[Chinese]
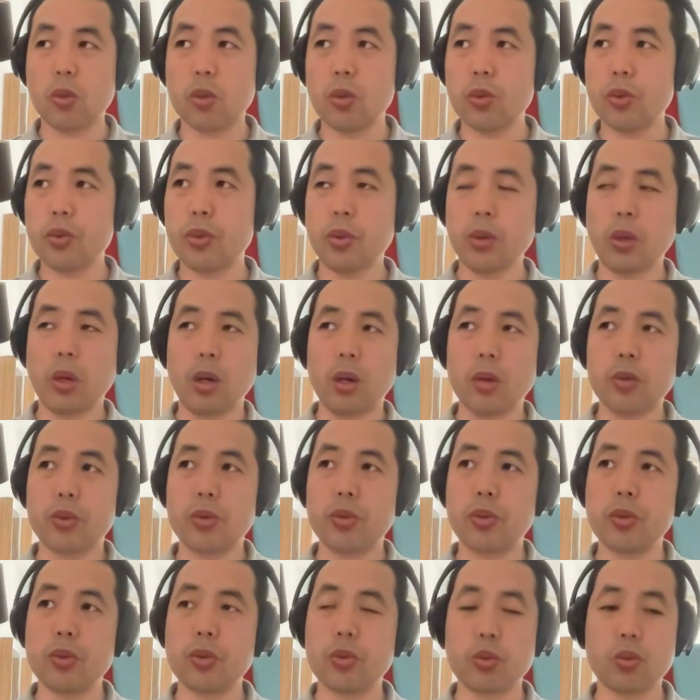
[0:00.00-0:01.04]
都需要
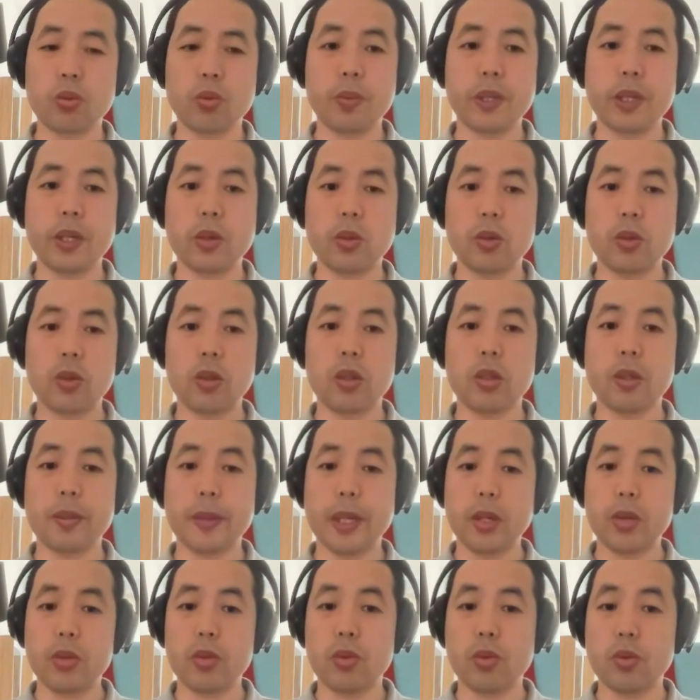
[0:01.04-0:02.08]
去出兵或者是怎
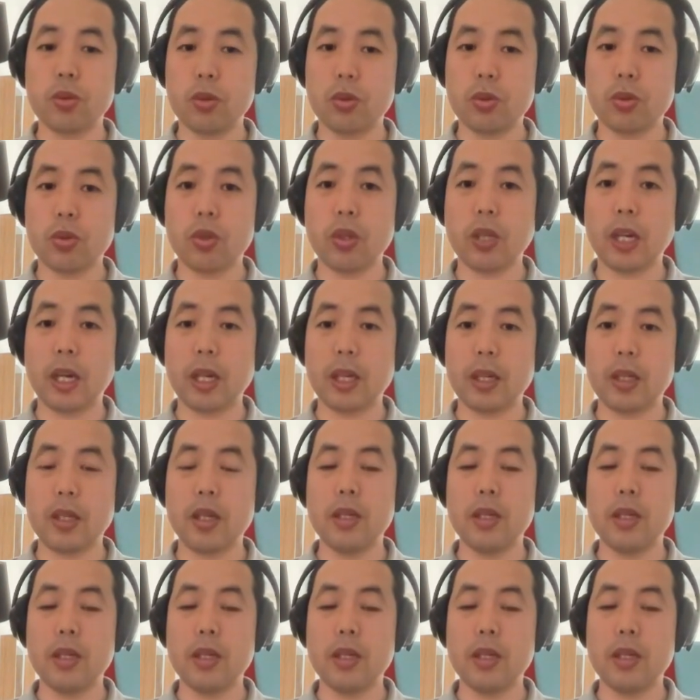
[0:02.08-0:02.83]
么样去去打的。